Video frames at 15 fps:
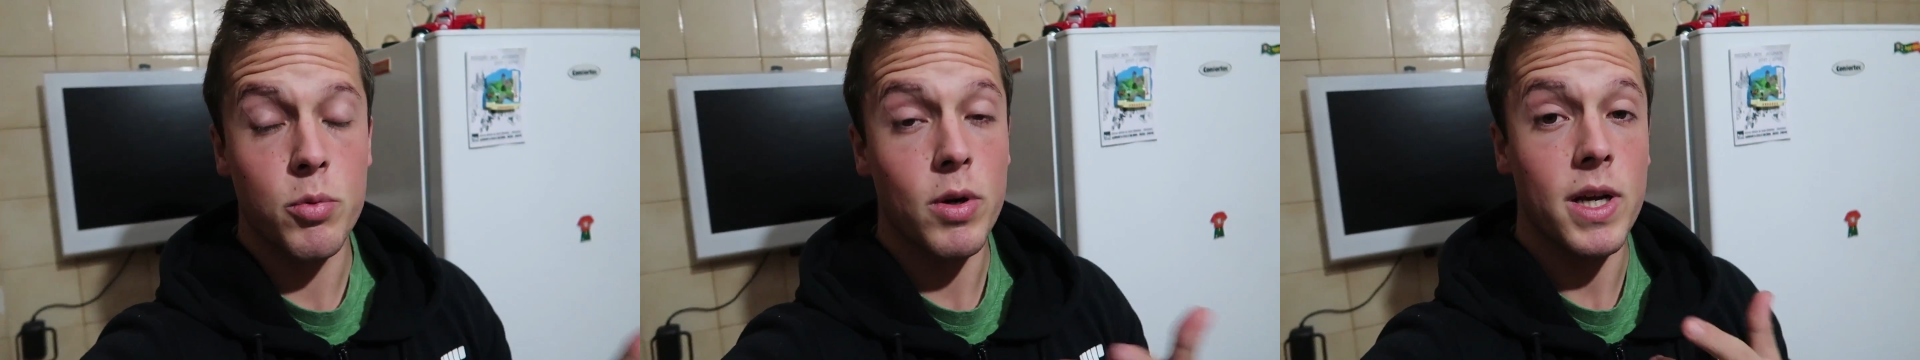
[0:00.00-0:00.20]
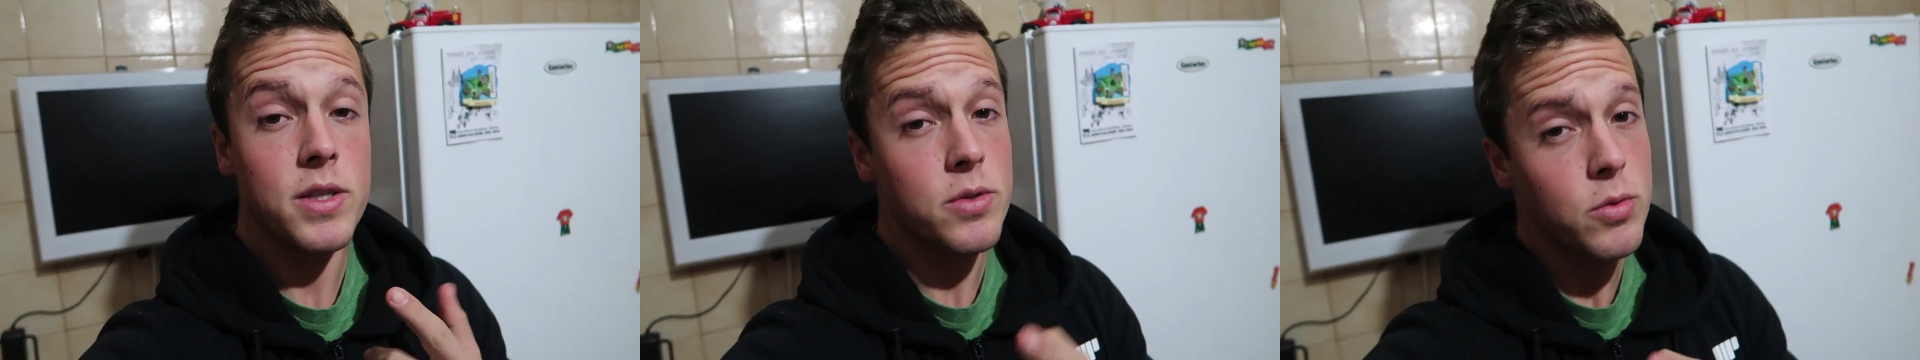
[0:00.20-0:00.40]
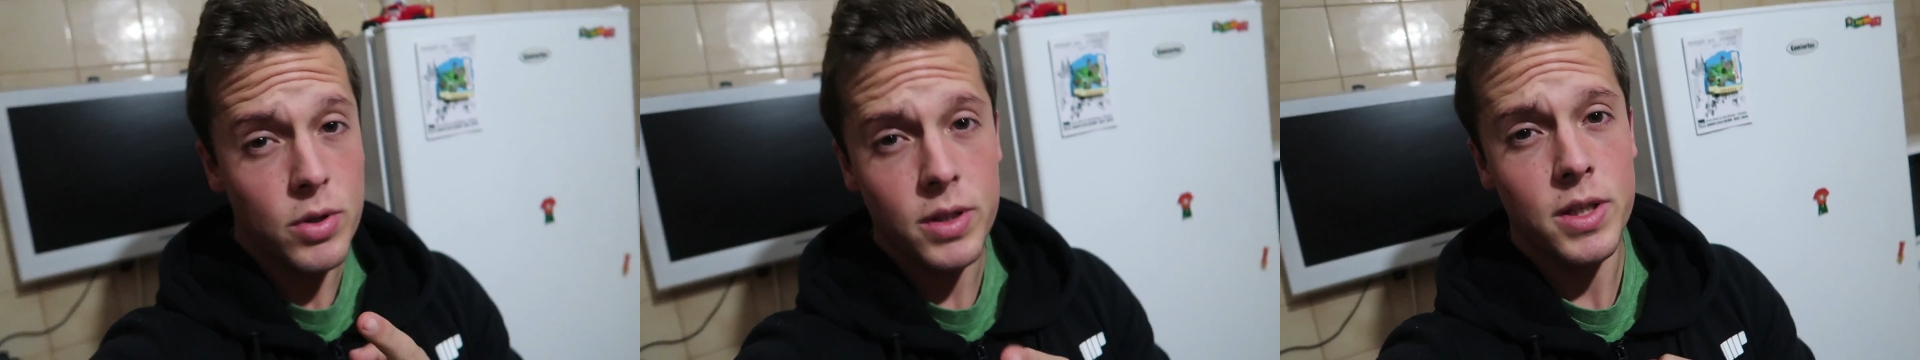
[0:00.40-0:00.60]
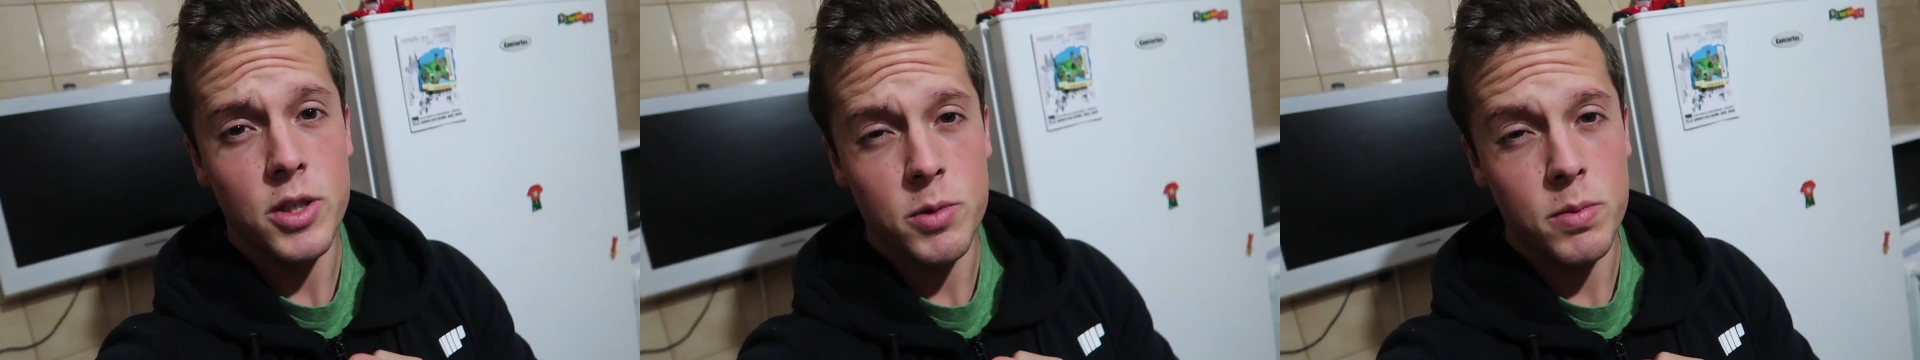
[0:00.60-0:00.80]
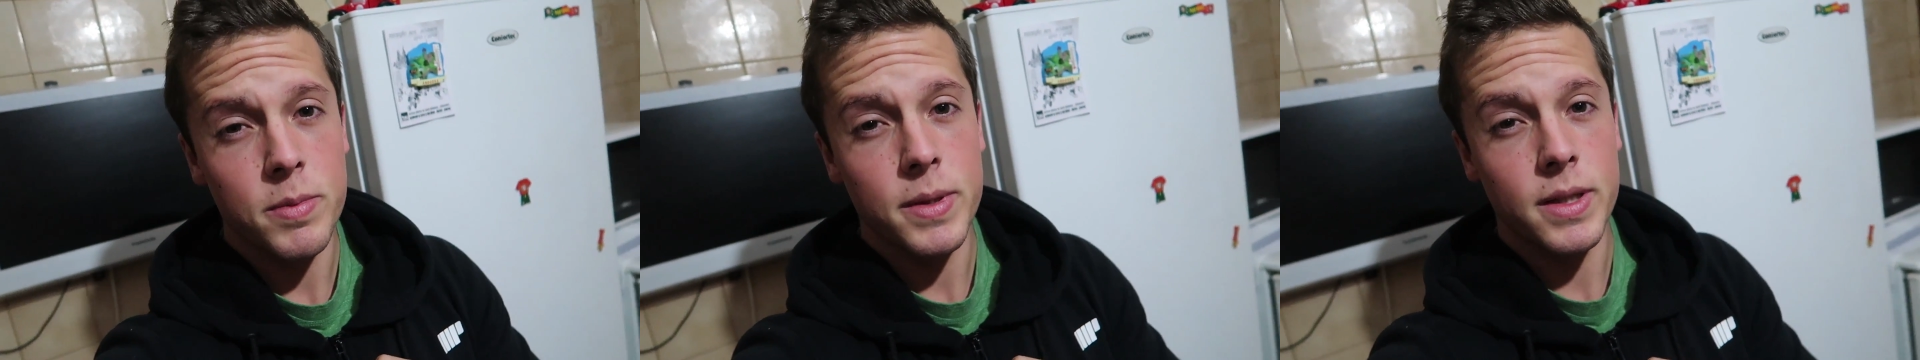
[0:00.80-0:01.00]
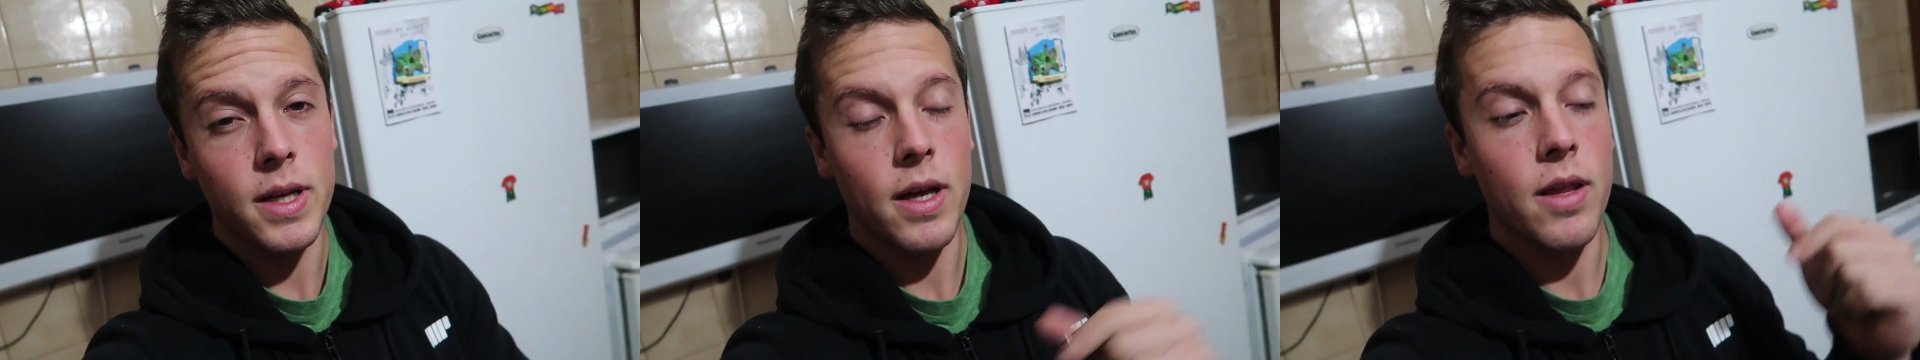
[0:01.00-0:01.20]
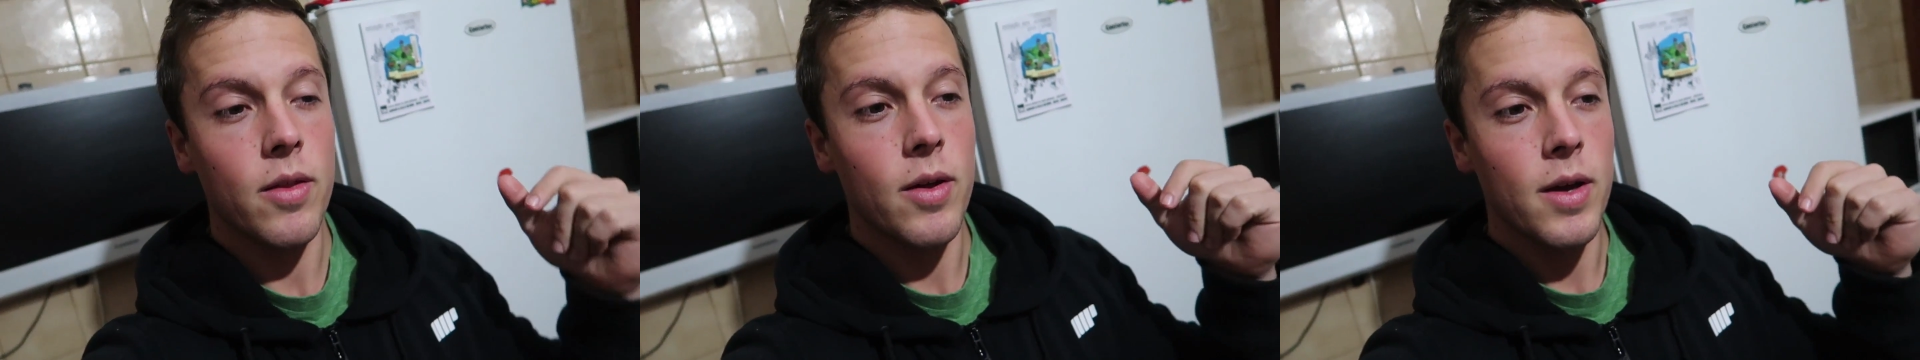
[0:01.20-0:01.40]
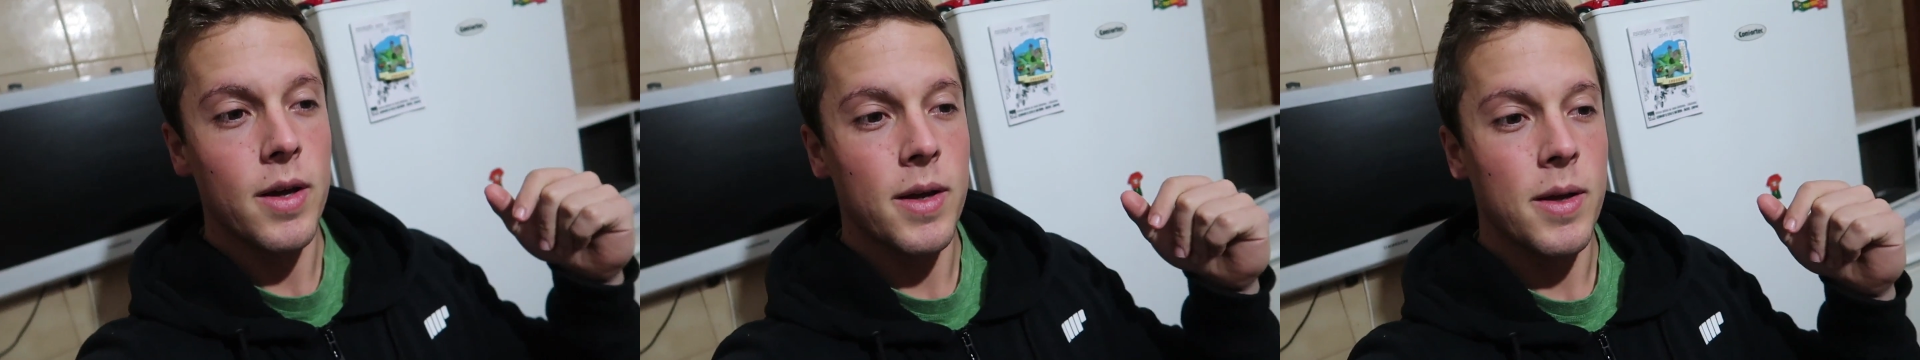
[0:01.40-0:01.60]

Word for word: Por acaso eu nunca tinha experimentado,